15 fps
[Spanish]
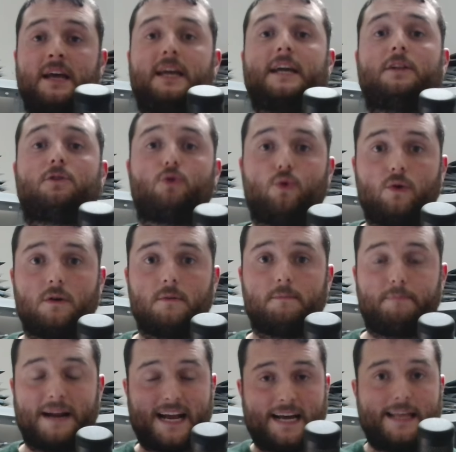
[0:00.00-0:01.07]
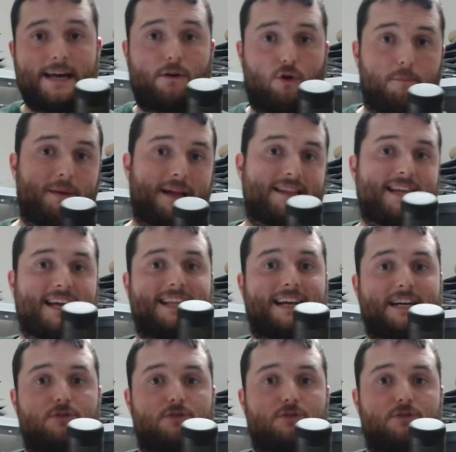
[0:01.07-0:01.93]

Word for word: y tú para cada compra te quedarás